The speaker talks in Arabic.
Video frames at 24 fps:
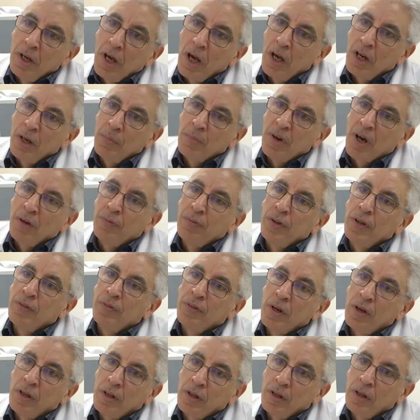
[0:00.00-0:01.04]
الم خفيف
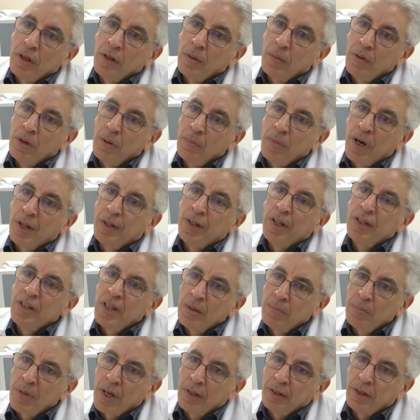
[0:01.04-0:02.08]
آه، بعد
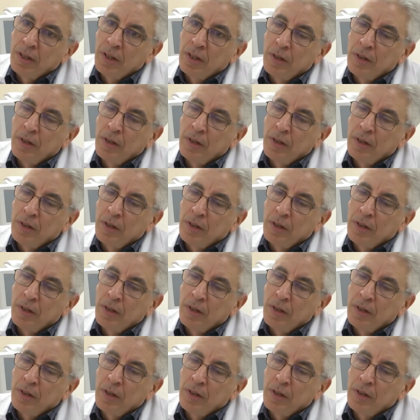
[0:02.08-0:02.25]
ايام بعد